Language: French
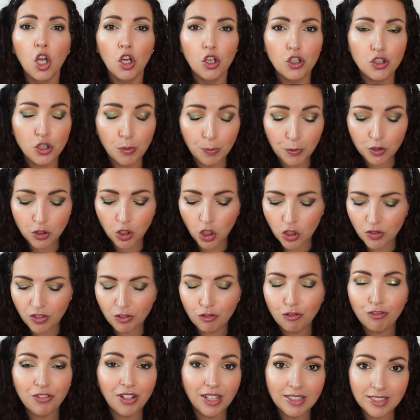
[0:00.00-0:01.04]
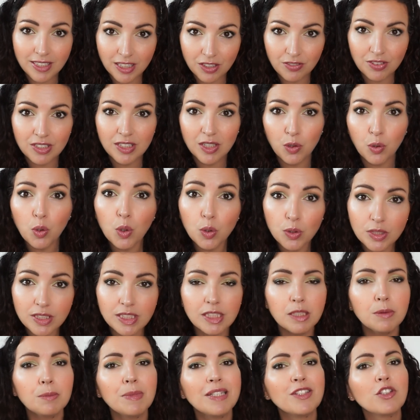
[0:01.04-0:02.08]
Je pense que je vais vous faire cette vidéo
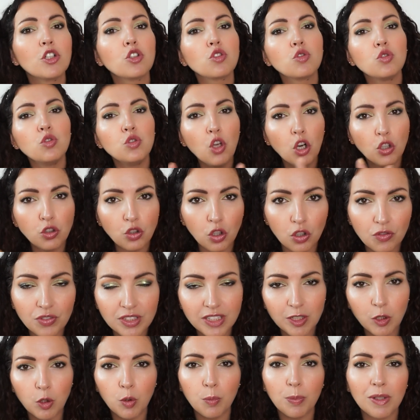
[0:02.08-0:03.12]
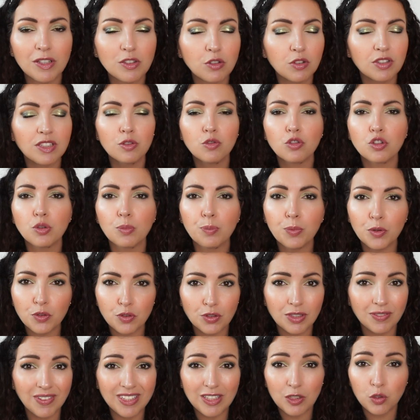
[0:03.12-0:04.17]
aussi mais dans une autre vidéo parce que sinon je pense que
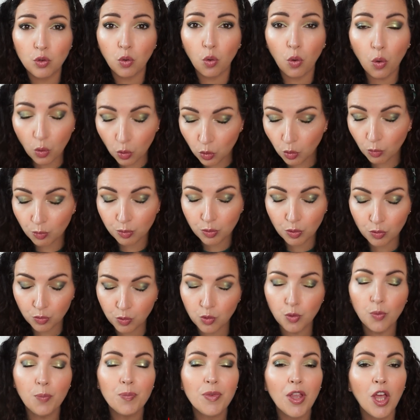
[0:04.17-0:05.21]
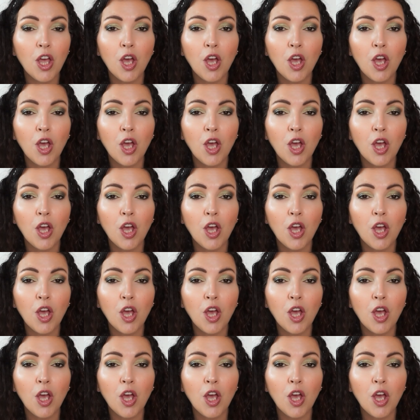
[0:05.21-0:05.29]
ça va être trop long pour vous.